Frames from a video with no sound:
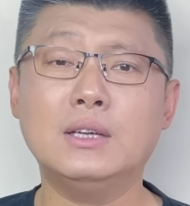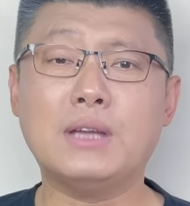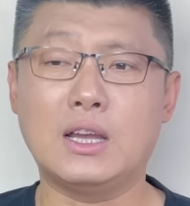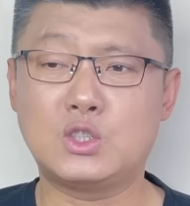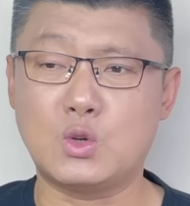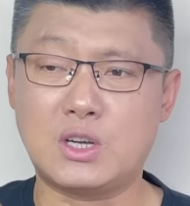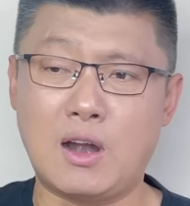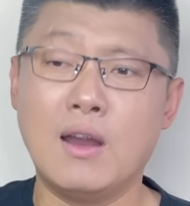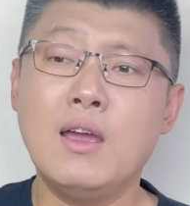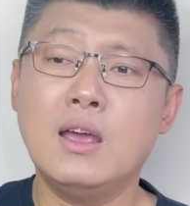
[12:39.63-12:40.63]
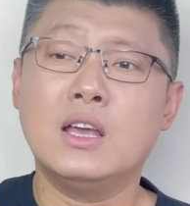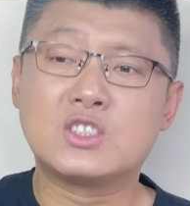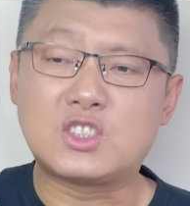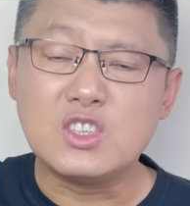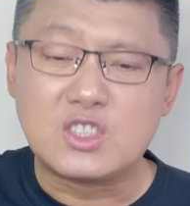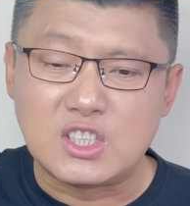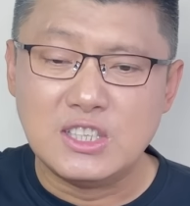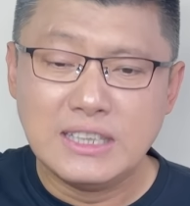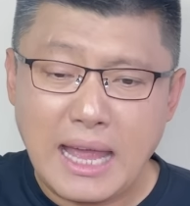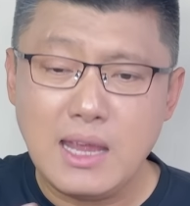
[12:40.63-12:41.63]
的啊就是自
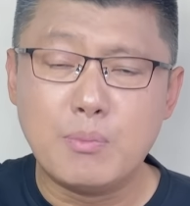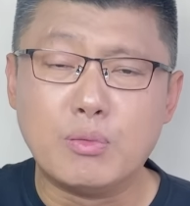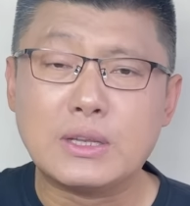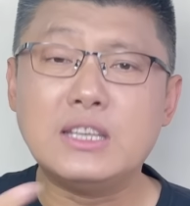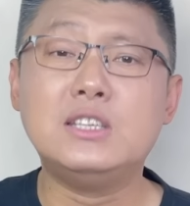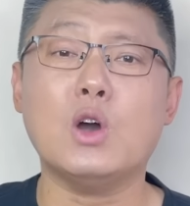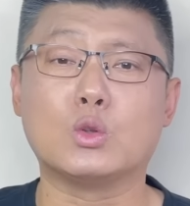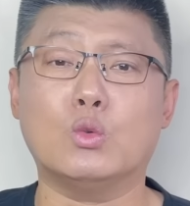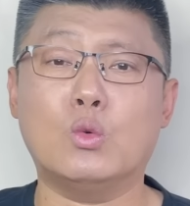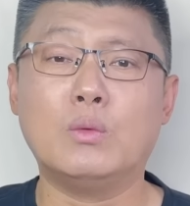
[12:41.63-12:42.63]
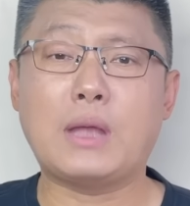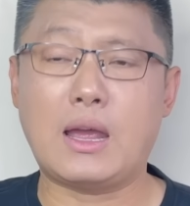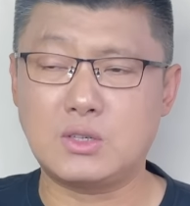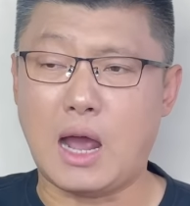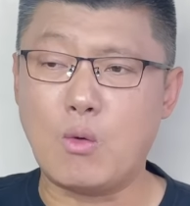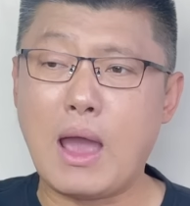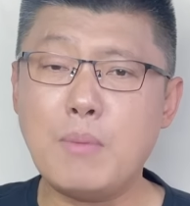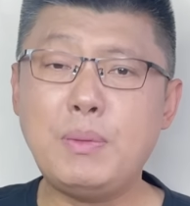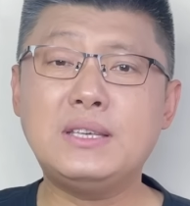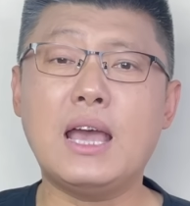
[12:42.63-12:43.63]
己内部的异教徒啊，攘外
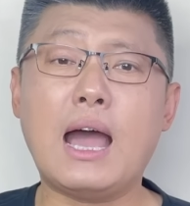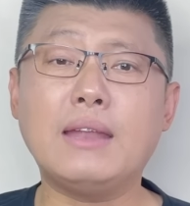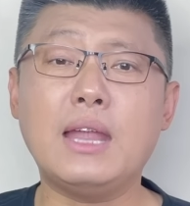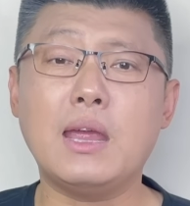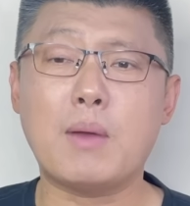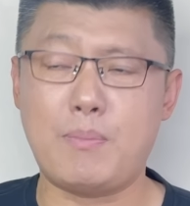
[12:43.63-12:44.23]
必先安内嘛。